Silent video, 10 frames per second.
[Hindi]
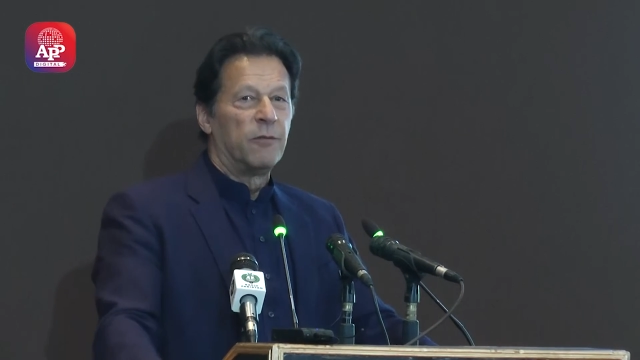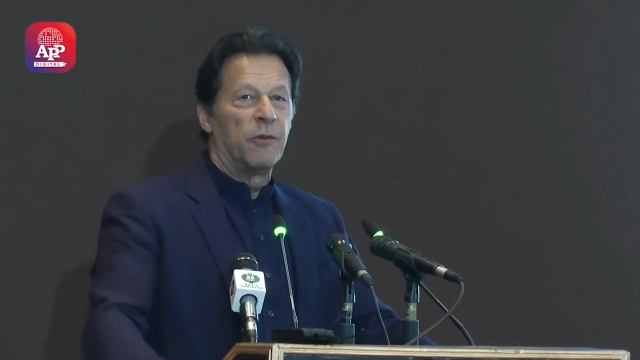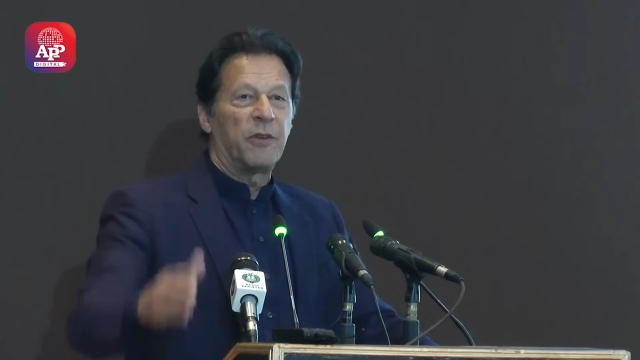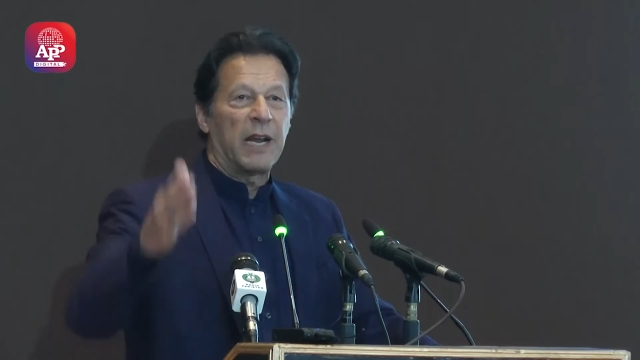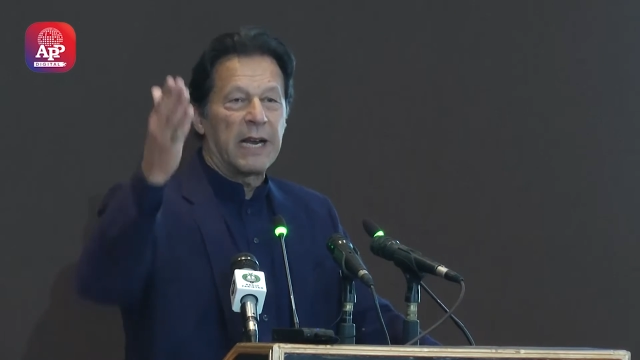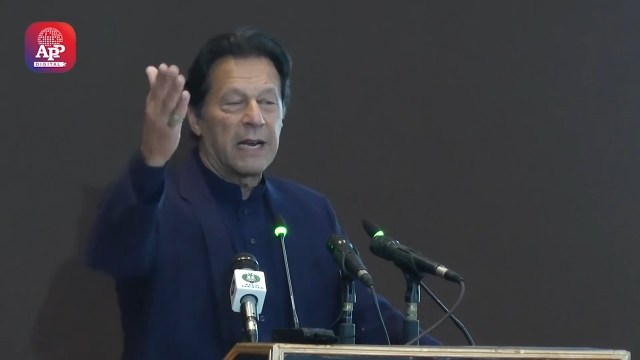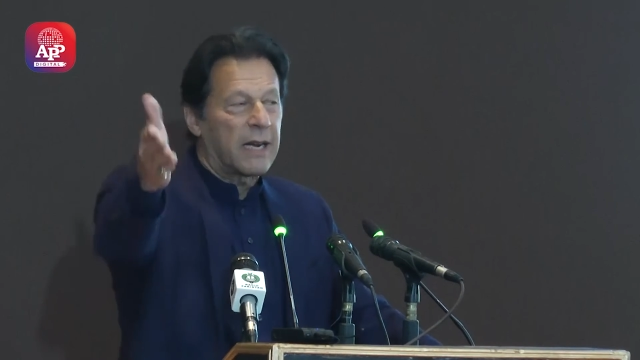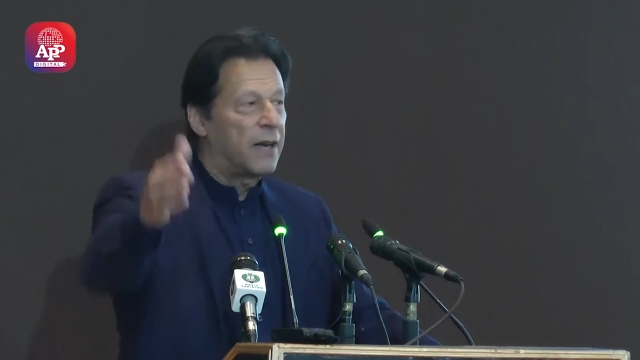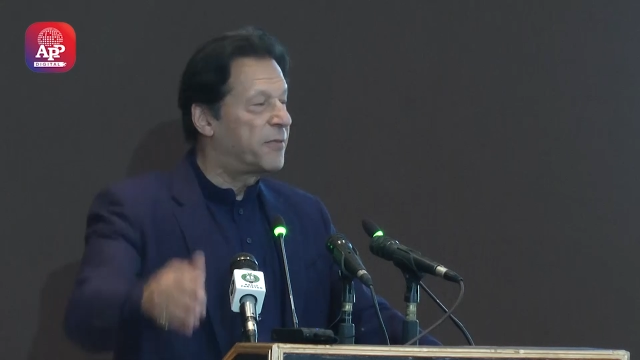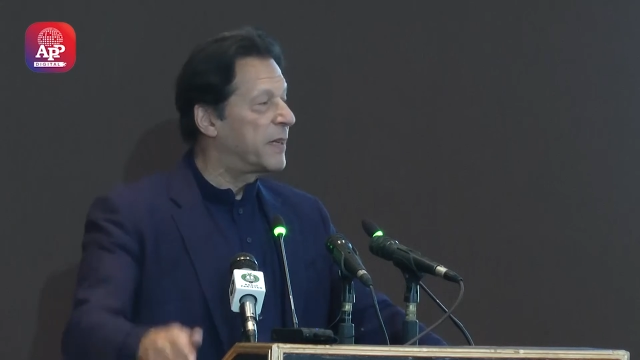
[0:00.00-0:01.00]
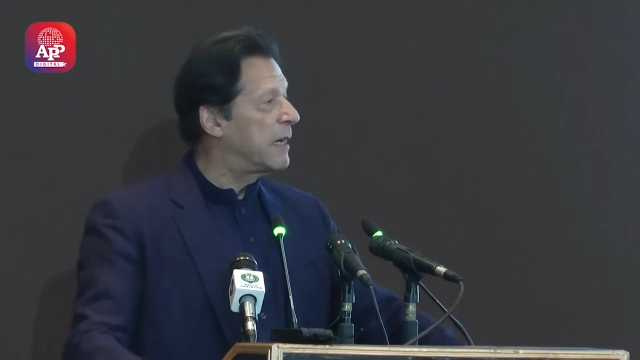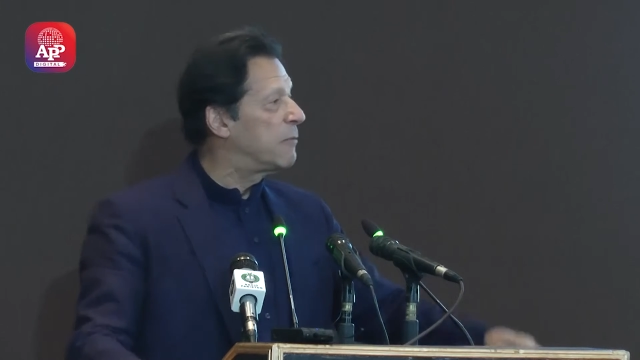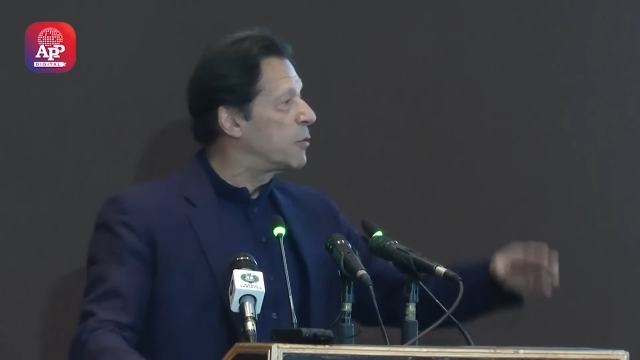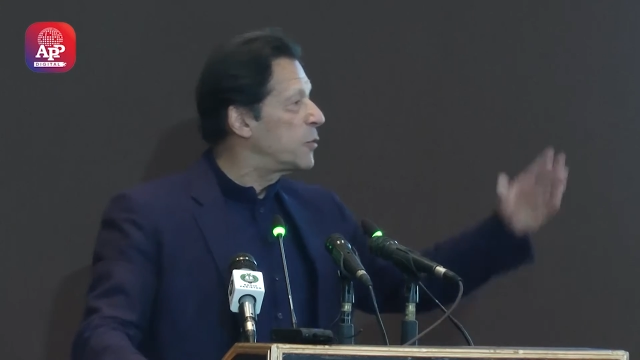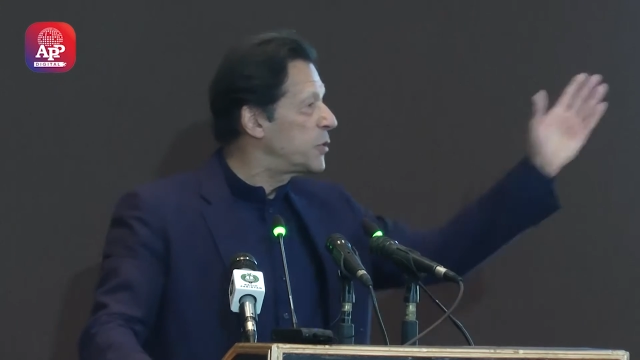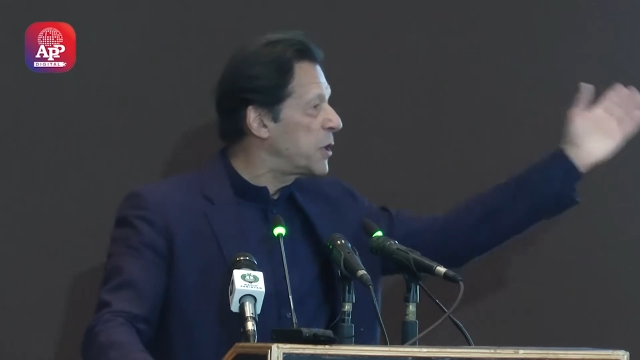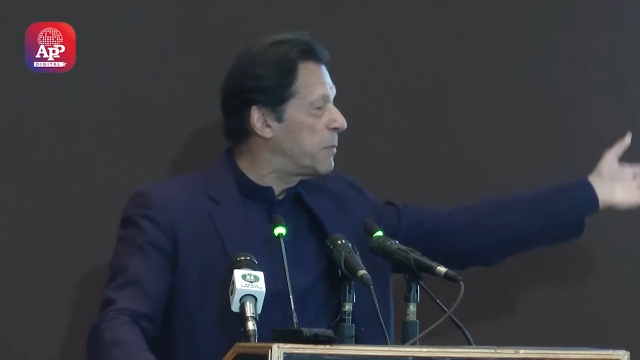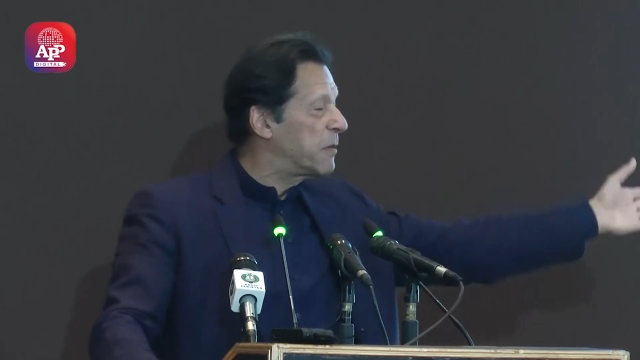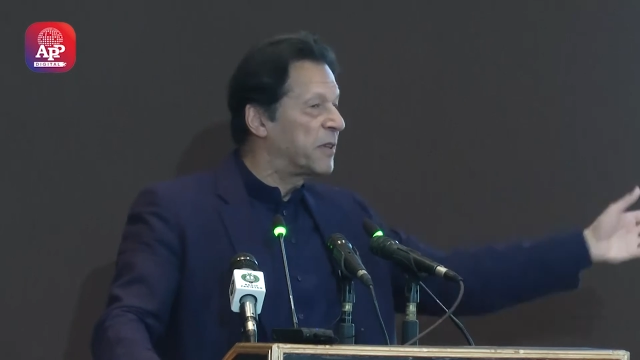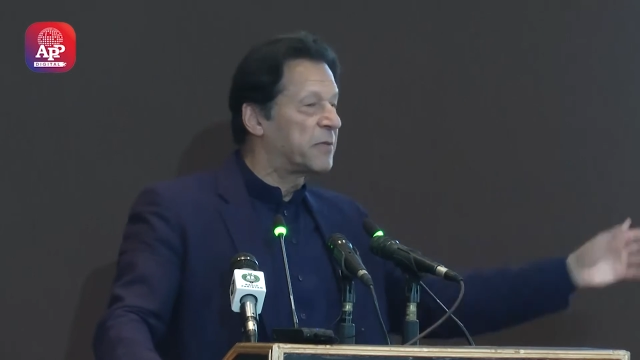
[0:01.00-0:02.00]
वो फलाना काफ़र है वो उसके
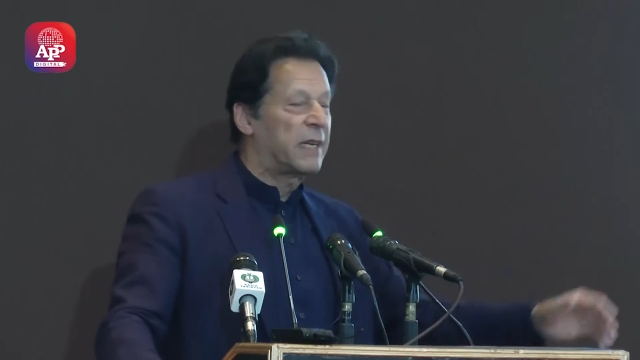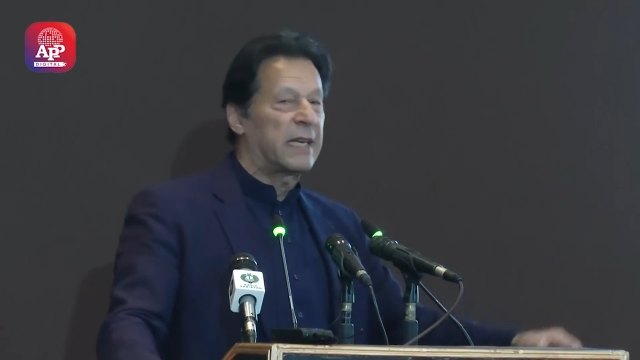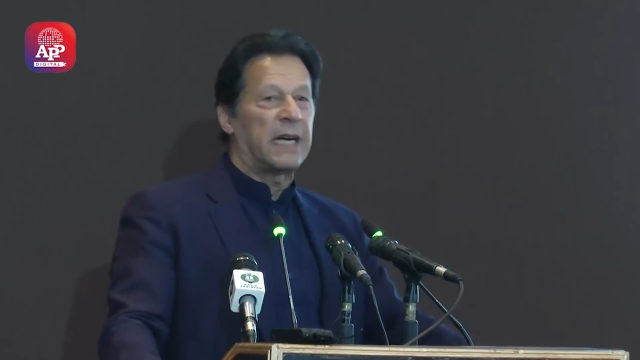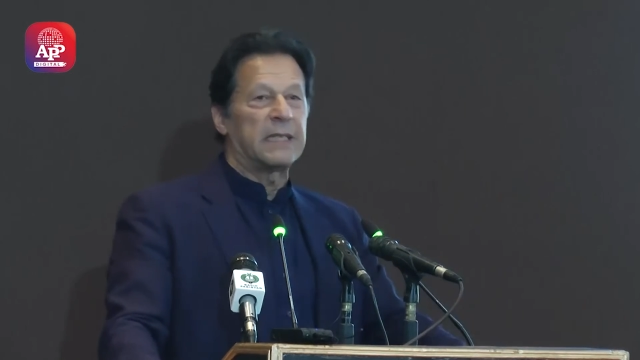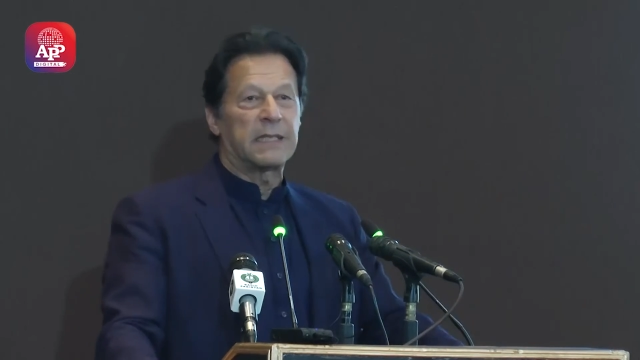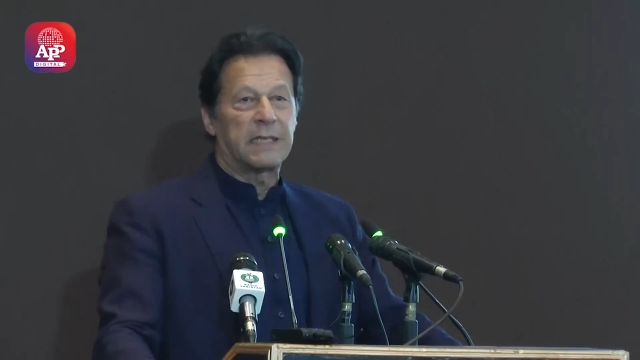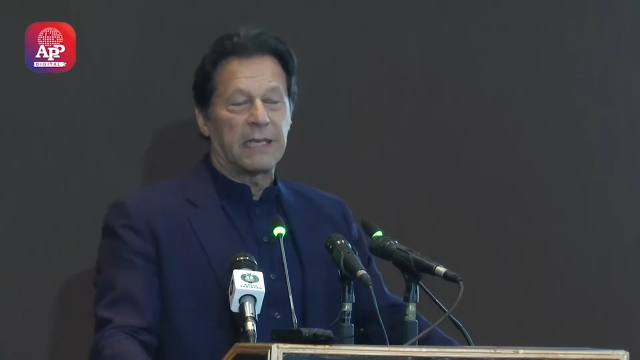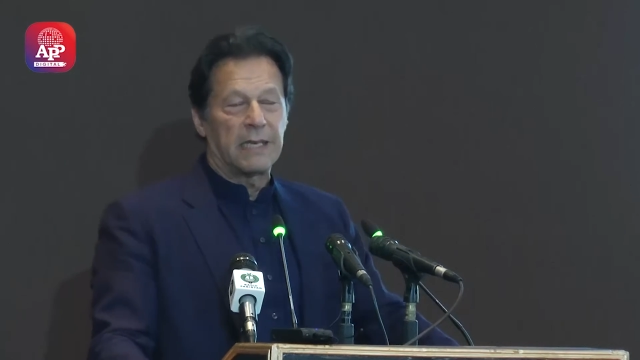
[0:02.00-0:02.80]
ऊपर फतवे लगा देते